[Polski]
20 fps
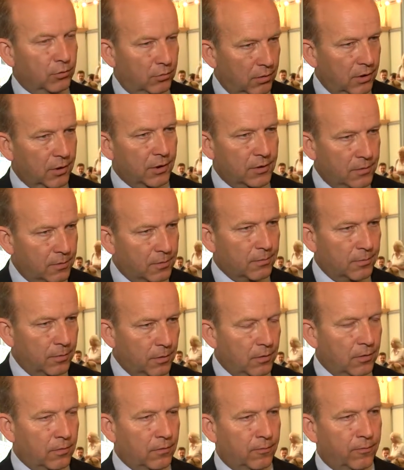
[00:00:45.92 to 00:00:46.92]
które jest
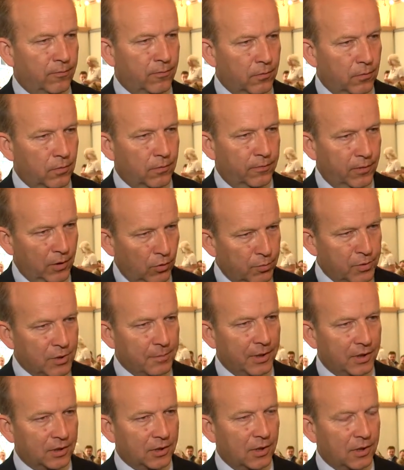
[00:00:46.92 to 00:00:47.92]
w wielu
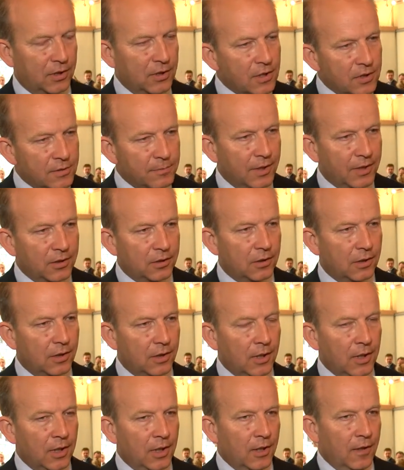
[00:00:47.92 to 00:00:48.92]
przypadkach
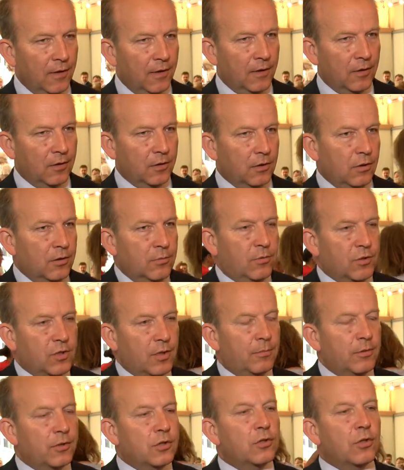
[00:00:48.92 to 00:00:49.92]
niezbędne. No i
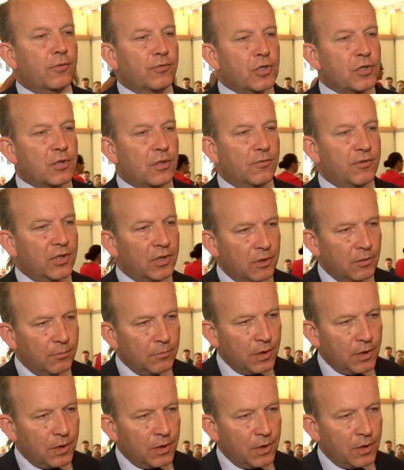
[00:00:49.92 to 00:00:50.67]
można powiedzieć to wszystko w jednym